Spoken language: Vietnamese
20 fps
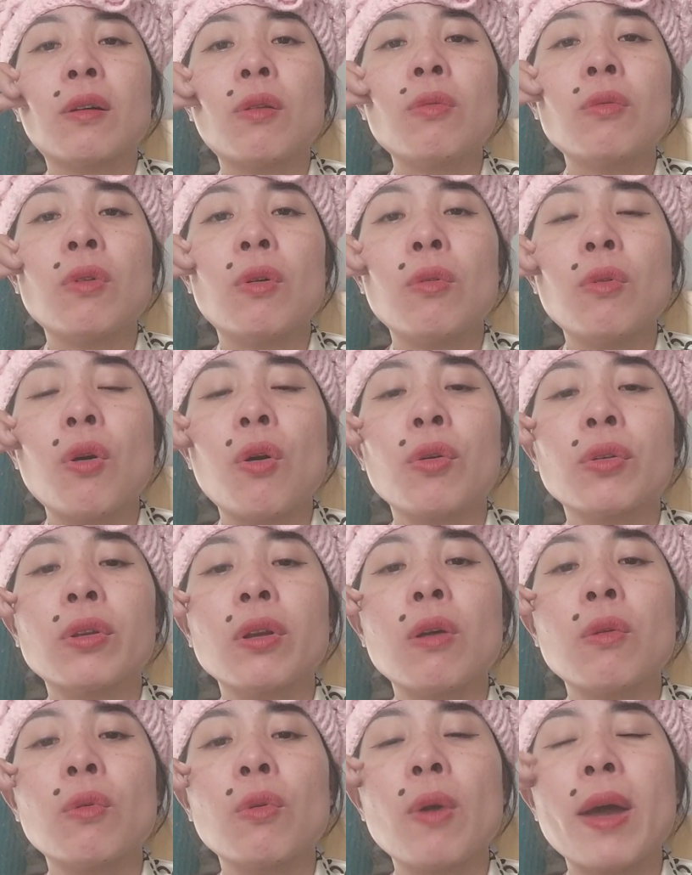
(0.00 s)
cũng ủng hộ
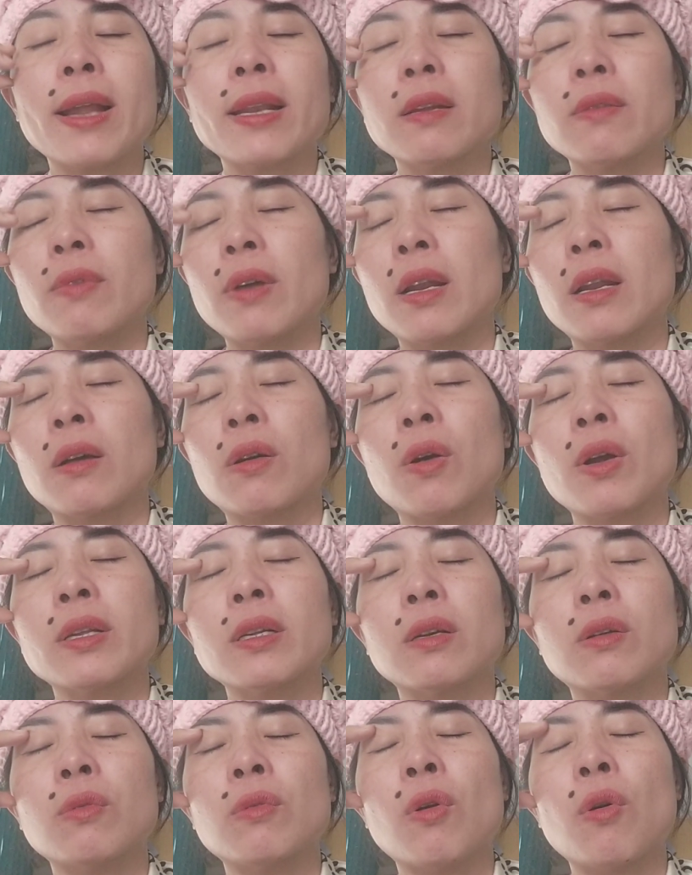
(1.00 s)
cho ông Loan như vậy là
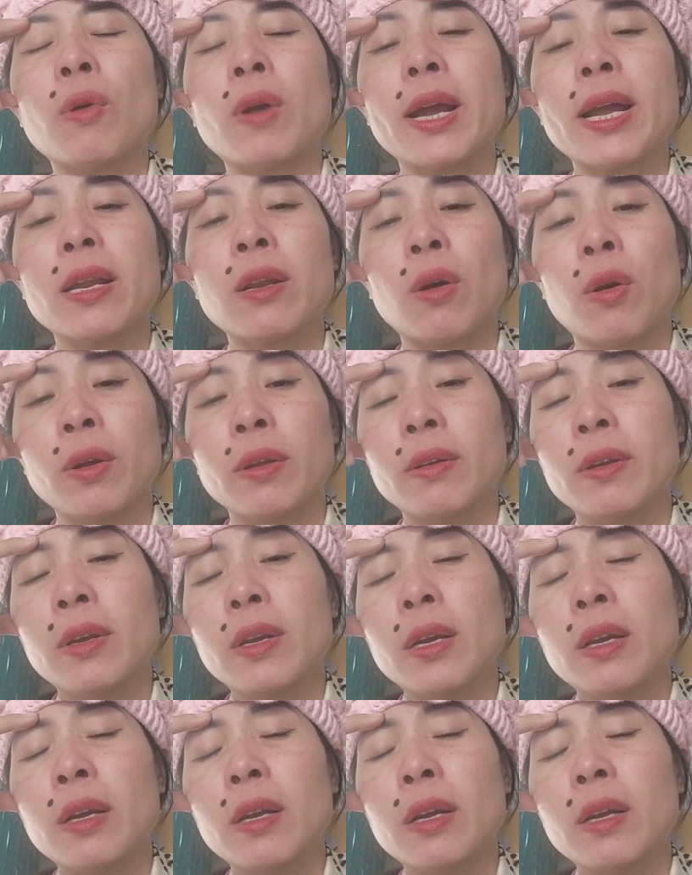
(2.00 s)
coi như cũng ok rồi